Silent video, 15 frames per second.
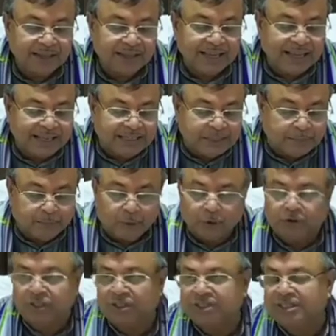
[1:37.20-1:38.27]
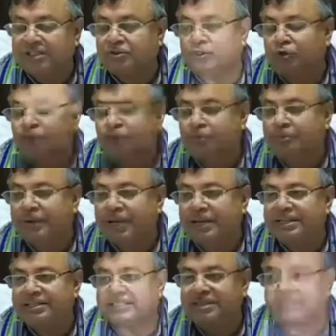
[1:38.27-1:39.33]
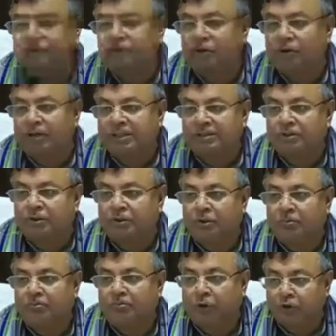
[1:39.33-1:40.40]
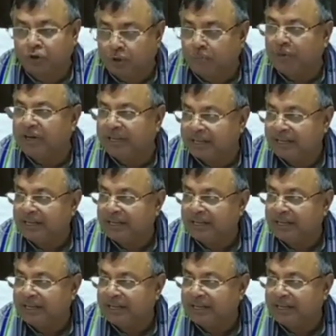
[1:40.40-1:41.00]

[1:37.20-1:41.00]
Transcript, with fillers: এই যে পঁয়ত্রিশ হাজার ছশো বিয়াল্লিশটা দরখাস্ত বৈধ বলে